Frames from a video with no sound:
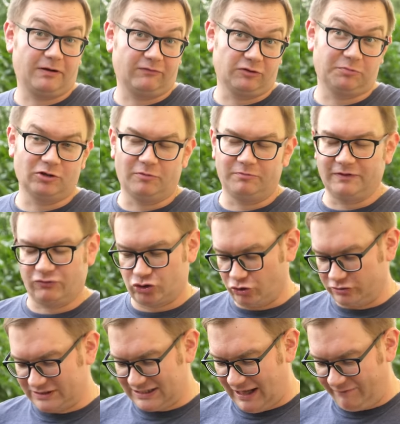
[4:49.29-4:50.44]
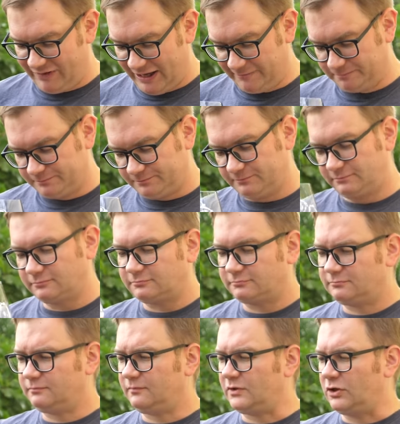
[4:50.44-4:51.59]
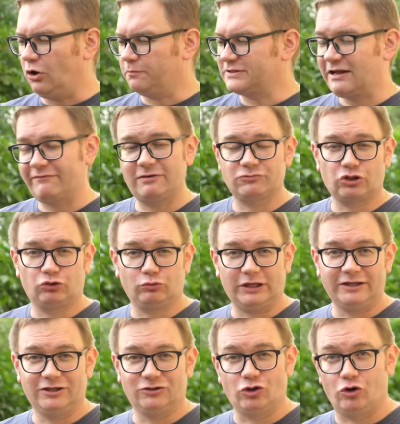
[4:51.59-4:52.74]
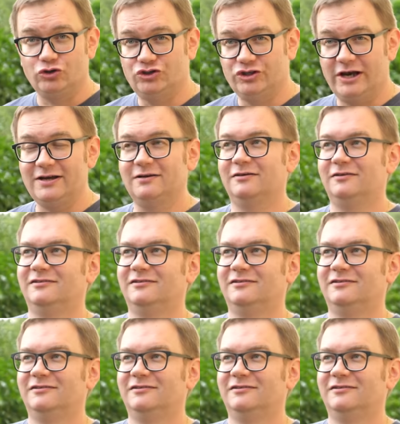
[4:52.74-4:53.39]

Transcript: prawdopodobnie w Chrząstawie. Obstawiam, że tutaj nie dojdzie,